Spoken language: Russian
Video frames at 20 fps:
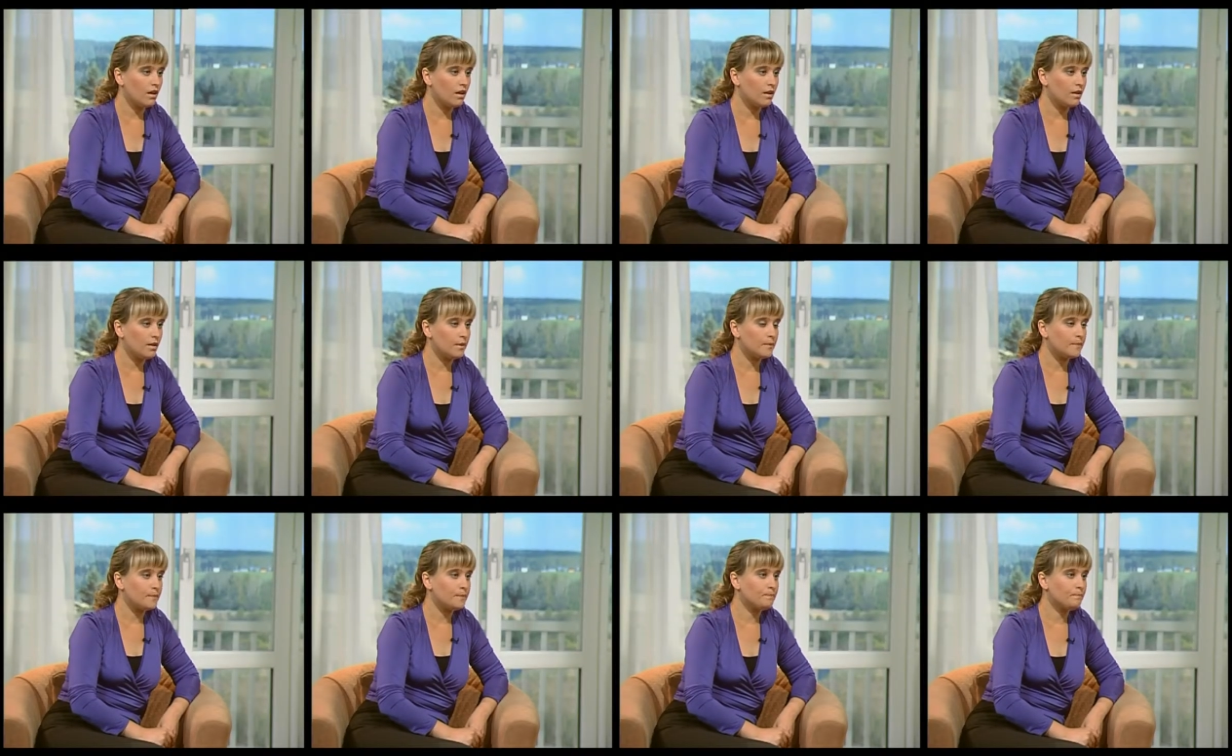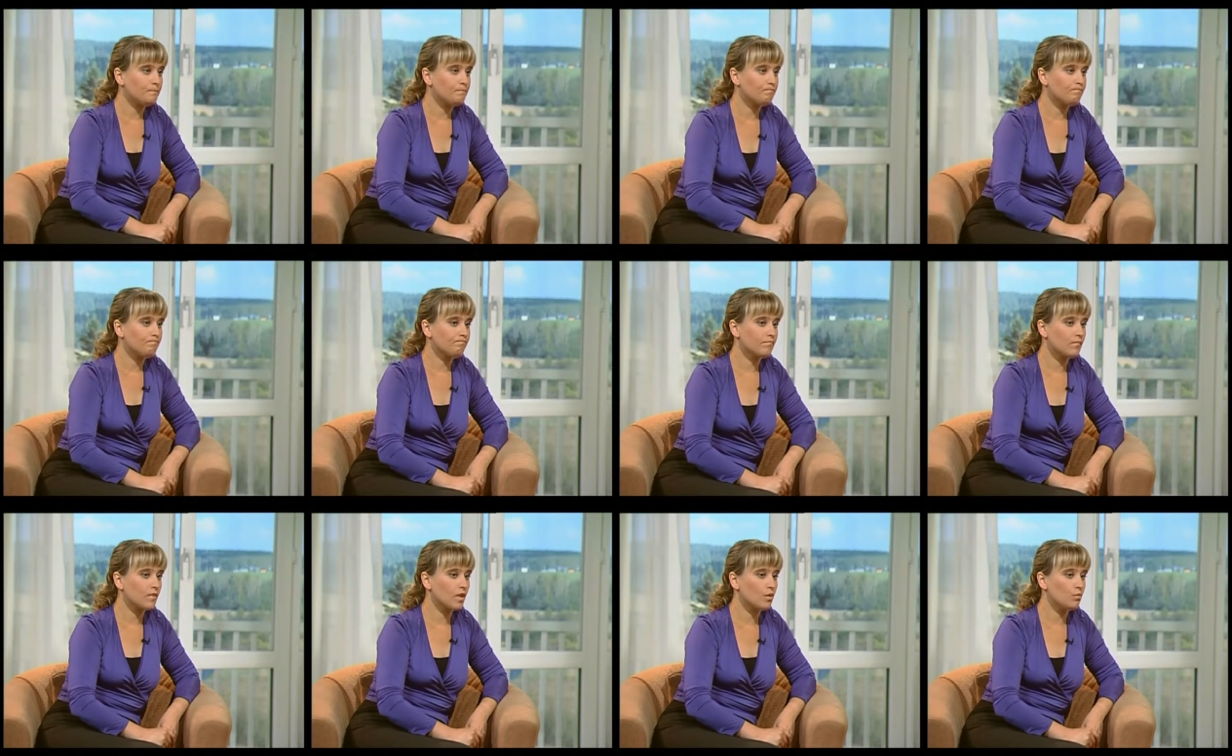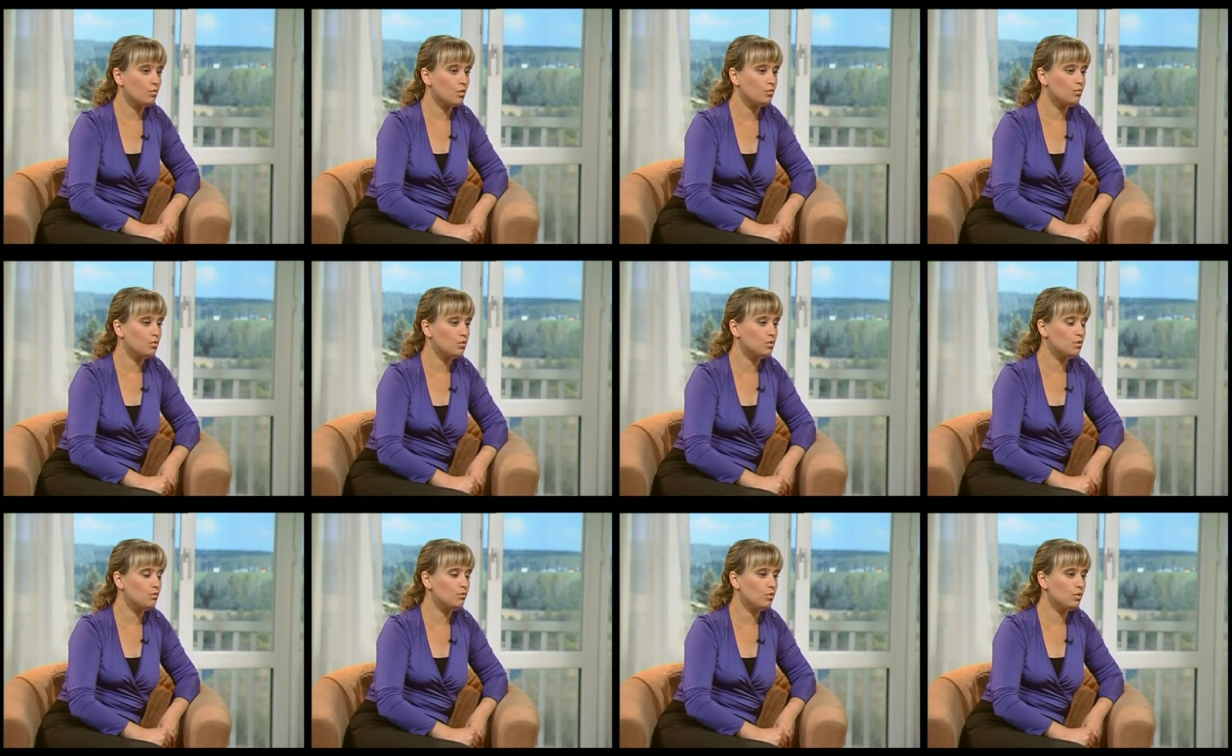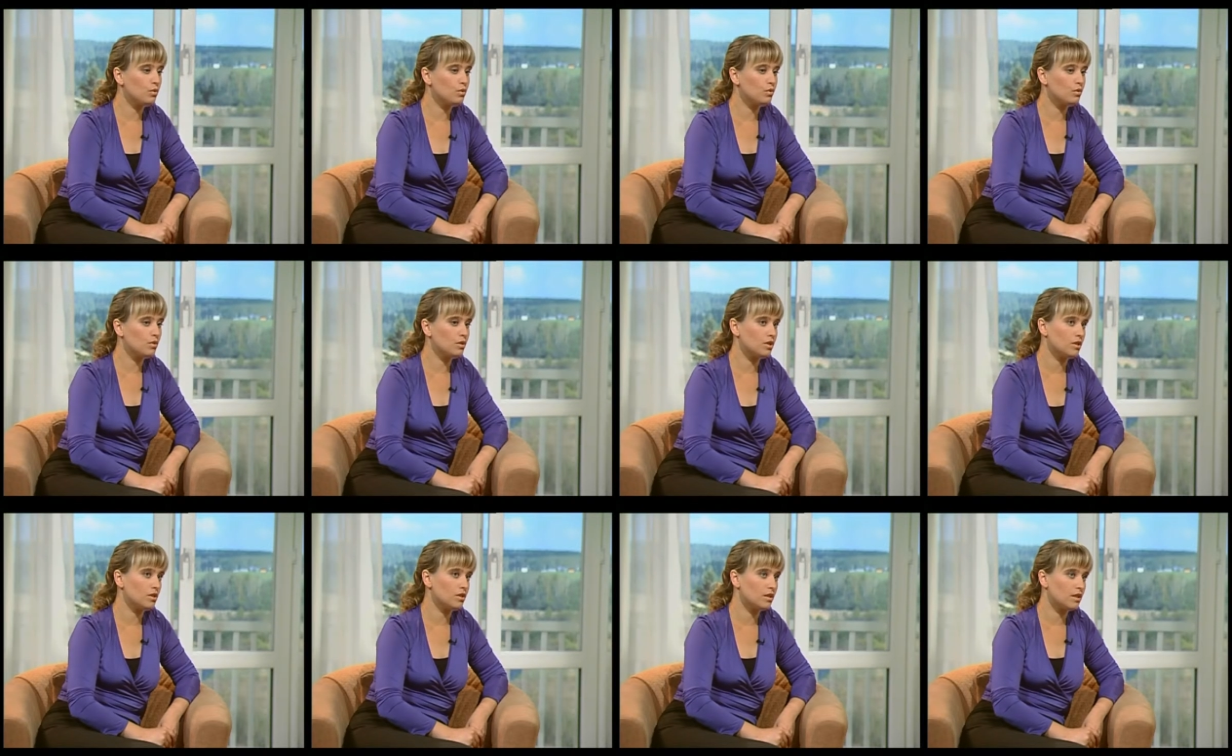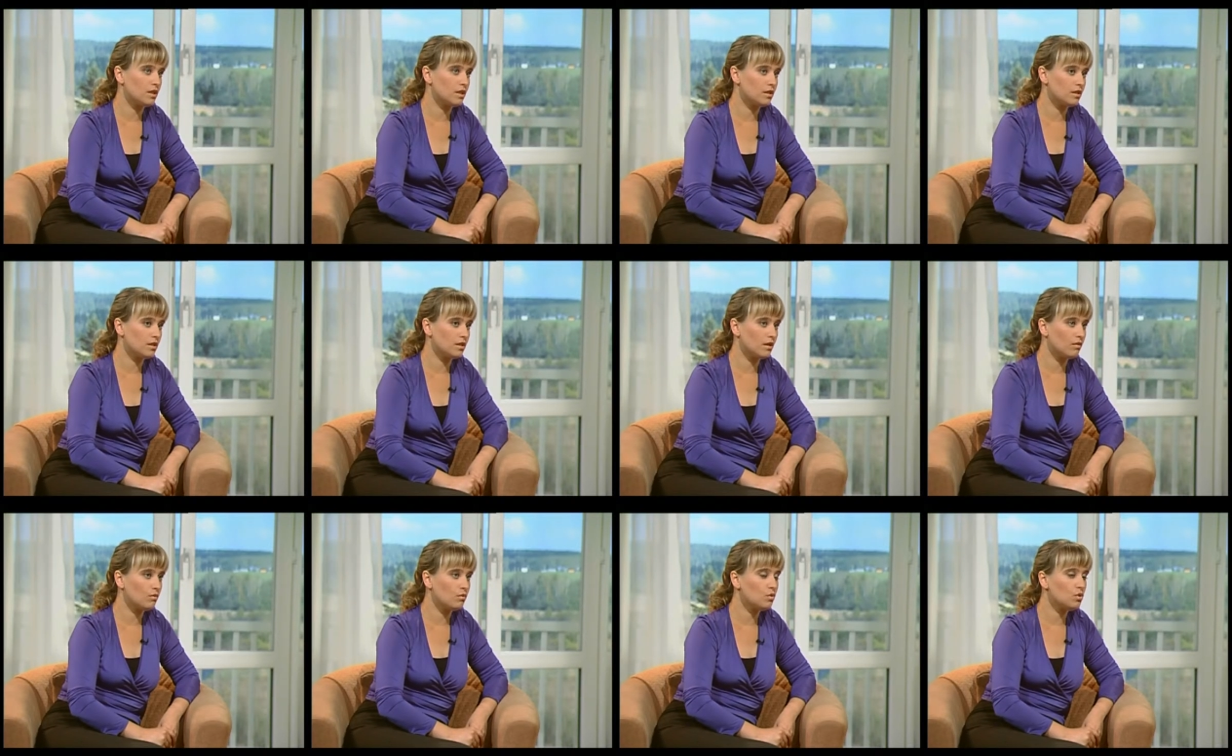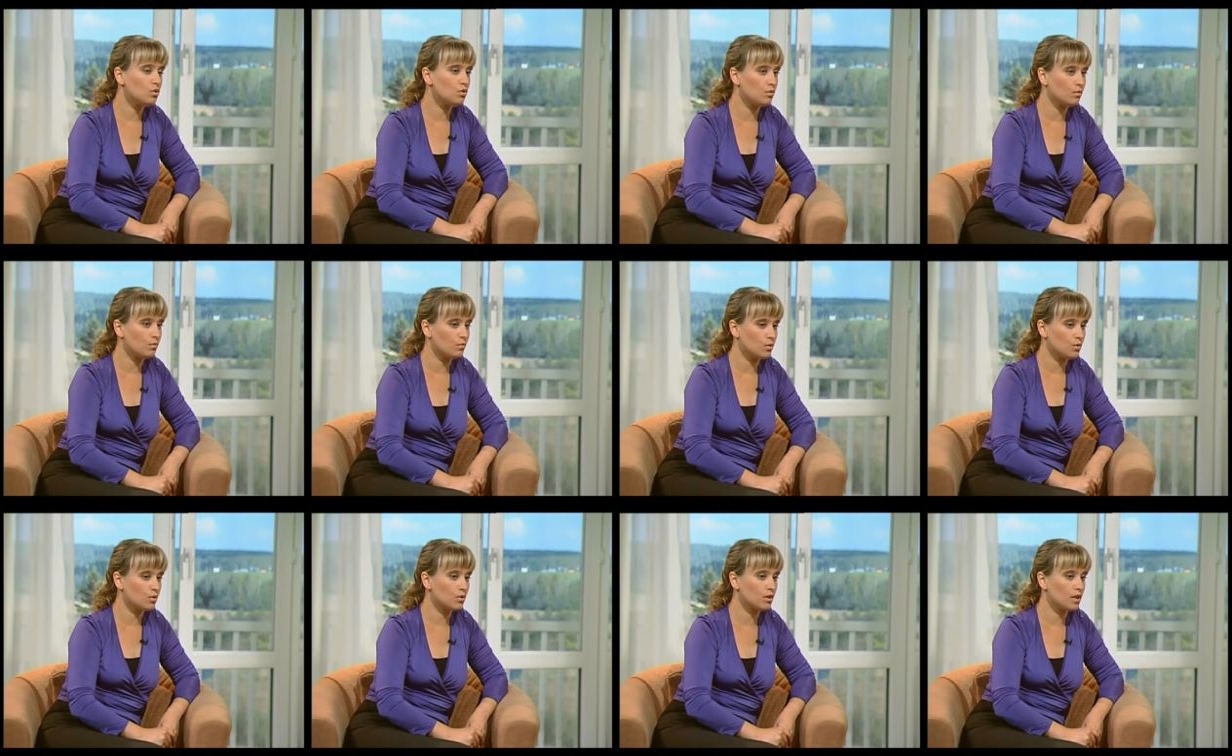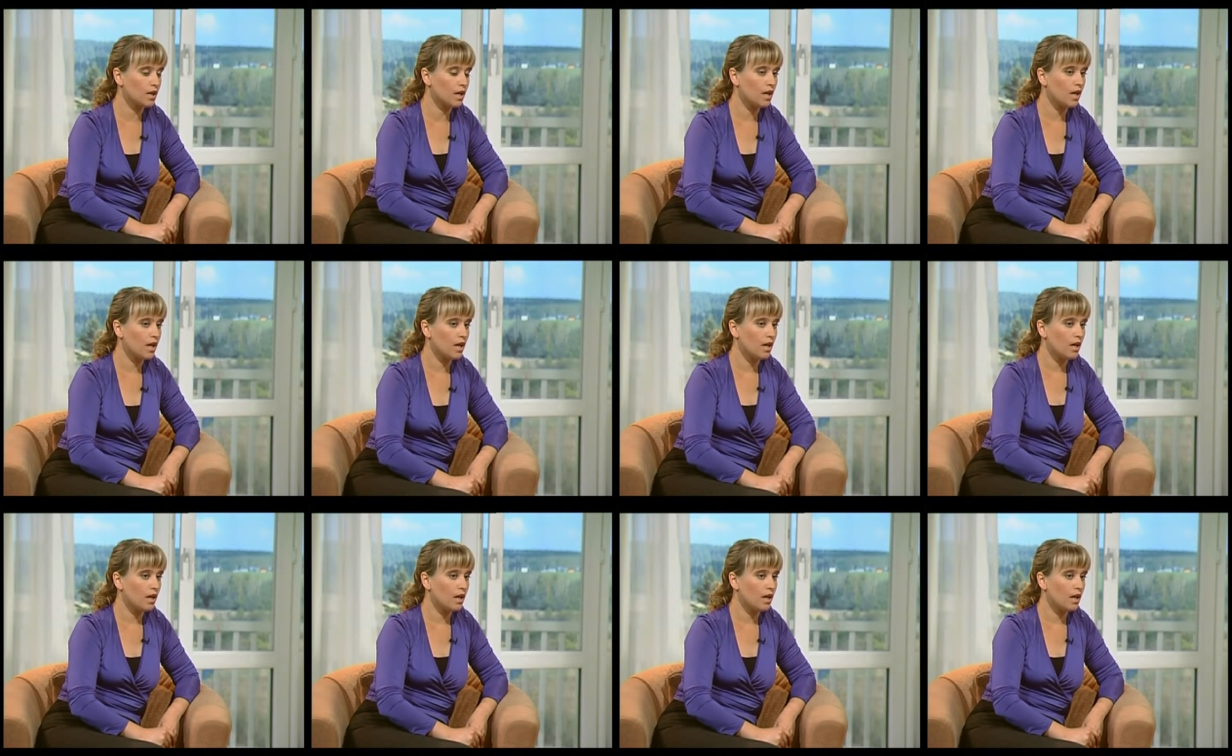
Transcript: И мой путь к Богу начался с того, что просто